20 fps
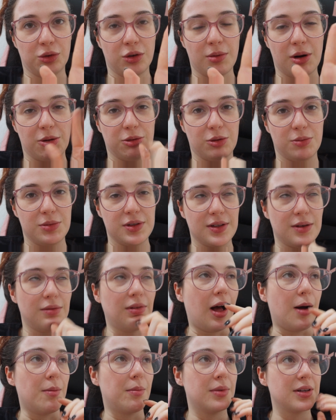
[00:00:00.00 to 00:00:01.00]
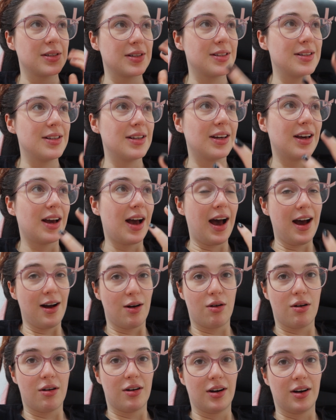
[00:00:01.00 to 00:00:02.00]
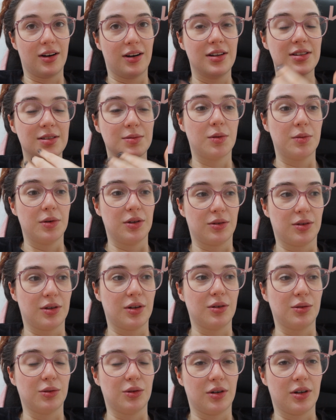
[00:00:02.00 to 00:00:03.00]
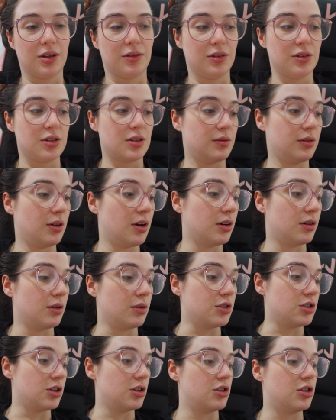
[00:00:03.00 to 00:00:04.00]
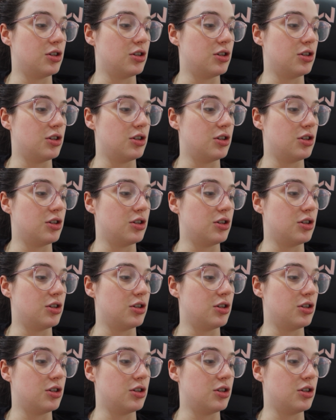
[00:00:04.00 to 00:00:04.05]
normal, então me um lá. Mas assim, agora, nesse momento que eu tô gravando esse vlog, hoje é